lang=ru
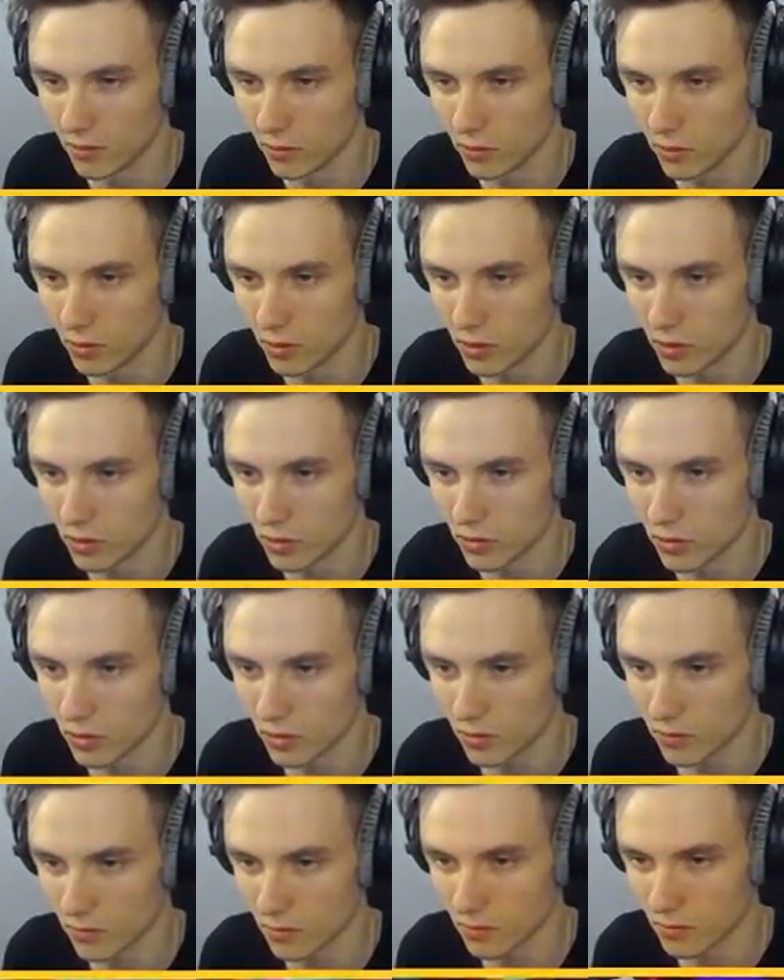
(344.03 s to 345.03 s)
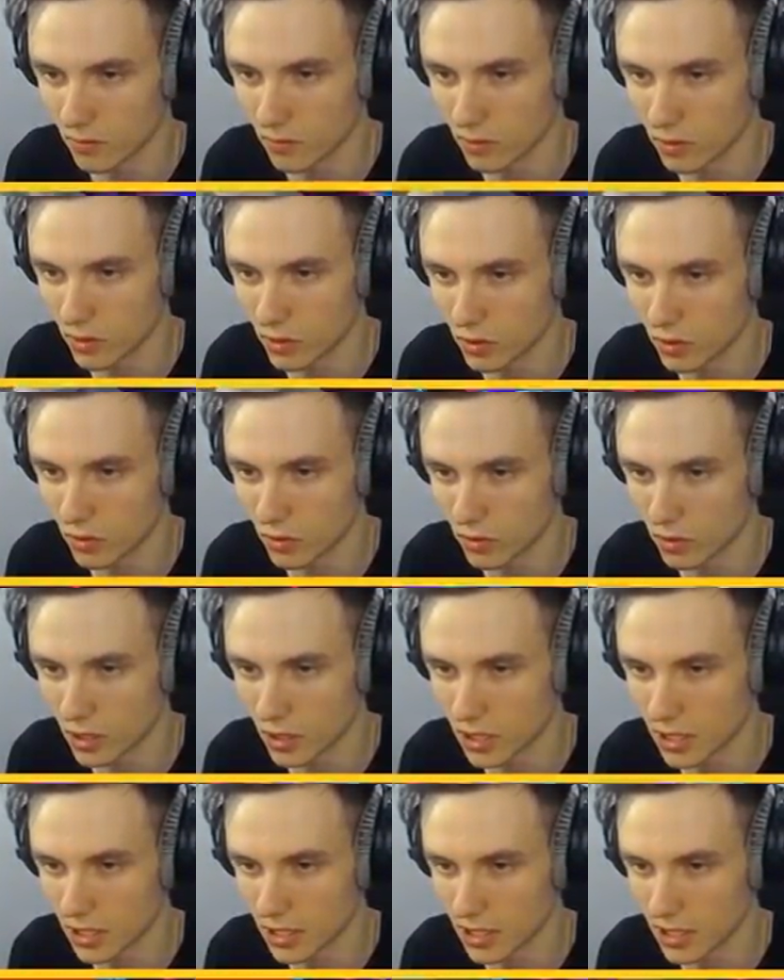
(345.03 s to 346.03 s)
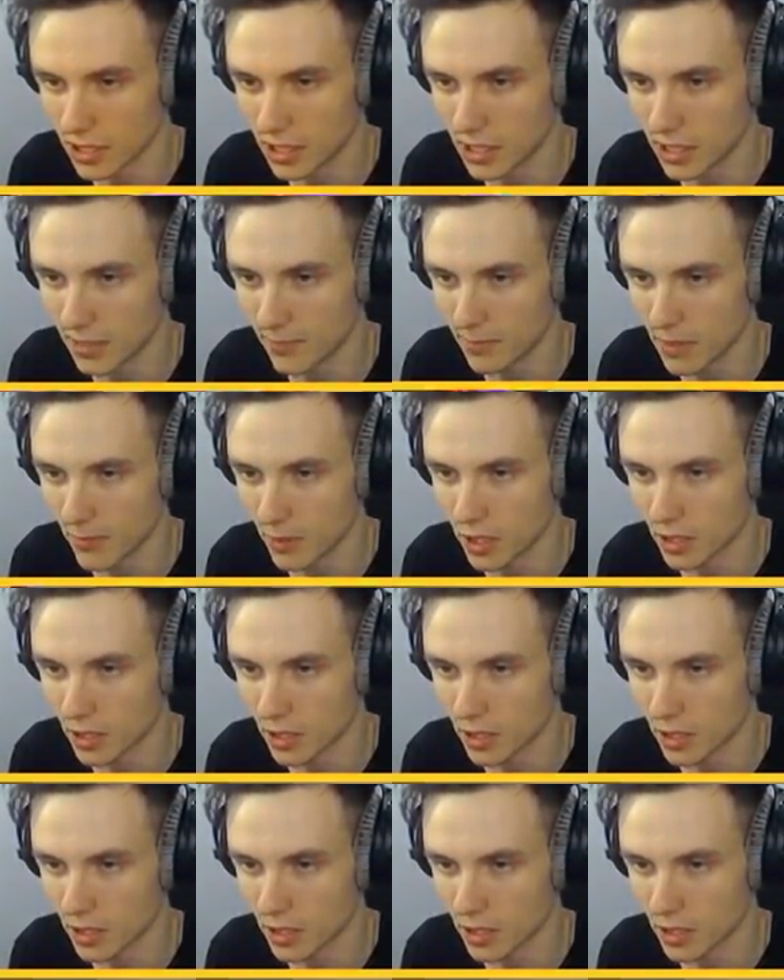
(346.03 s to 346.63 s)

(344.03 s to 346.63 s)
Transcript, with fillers: еще вернемся, ребята. О, черт. А, мама.